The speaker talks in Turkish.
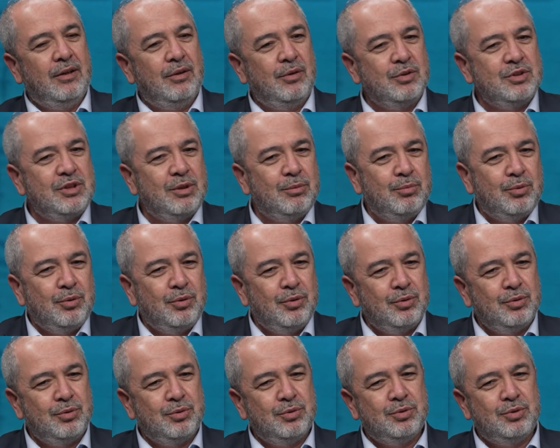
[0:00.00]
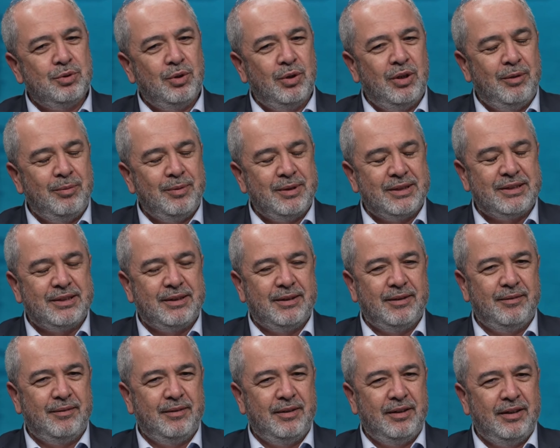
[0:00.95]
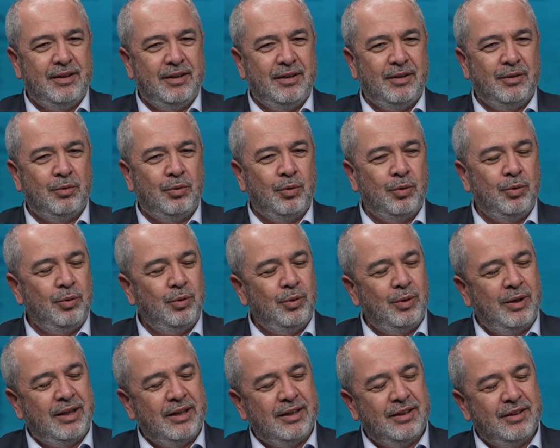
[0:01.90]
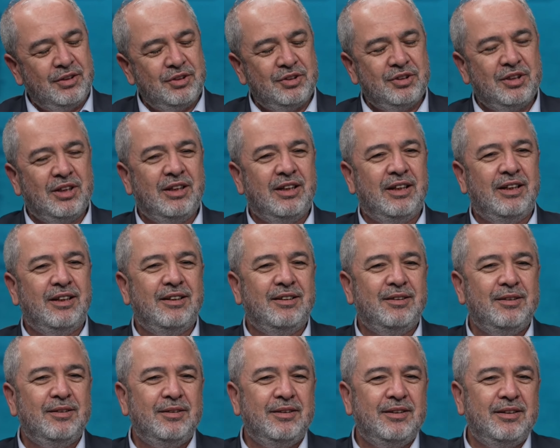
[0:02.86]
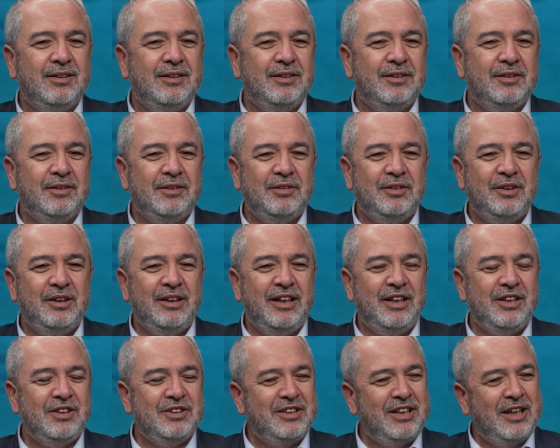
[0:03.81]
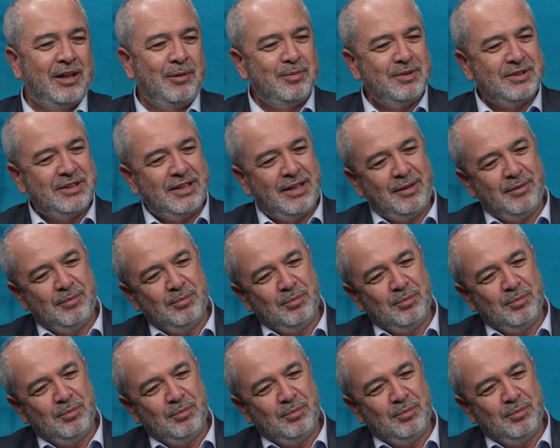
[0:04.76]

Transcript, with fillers: Hocam bugün şöyle bir e, konuyla inşallah e, dinleyicilerimizle